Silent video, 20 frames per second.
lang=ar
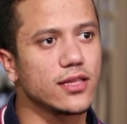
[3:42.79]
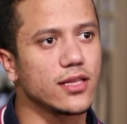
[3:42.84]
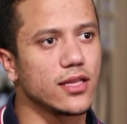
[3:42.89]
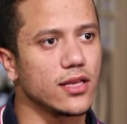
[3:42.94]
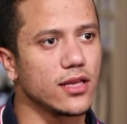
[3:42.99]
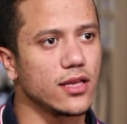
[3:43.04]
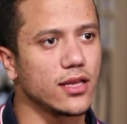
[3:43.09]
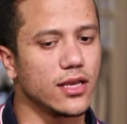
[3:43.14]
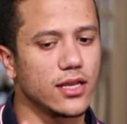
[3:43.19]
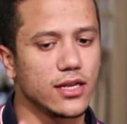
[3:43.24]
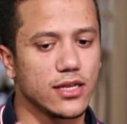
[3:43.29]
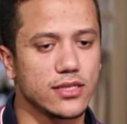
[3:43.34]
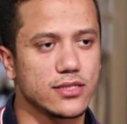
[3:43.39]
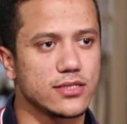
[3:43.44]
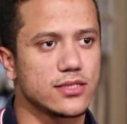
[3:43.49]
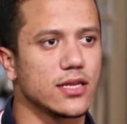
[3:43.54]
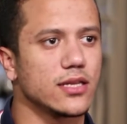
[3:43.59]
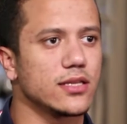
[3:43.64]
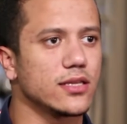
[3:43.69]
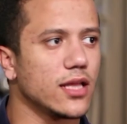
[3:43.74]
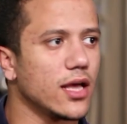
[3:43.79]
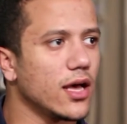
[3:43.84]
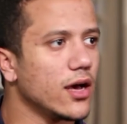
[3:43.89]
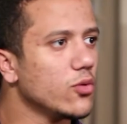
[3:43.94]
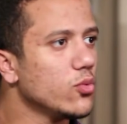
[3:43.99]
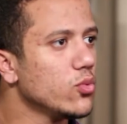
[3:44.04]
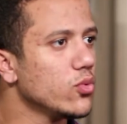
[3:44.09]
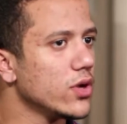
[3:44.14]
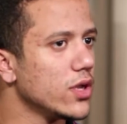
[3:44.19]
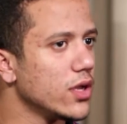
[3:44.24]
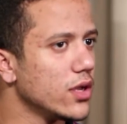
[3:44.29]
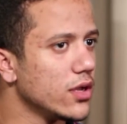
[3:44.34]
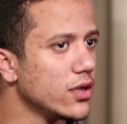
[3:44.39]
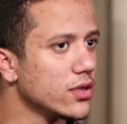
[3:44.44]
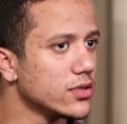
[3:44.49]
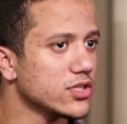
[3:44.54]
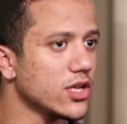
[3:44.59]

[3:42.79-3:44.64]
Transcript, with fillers: آه، الانسان ده او يعني ممكن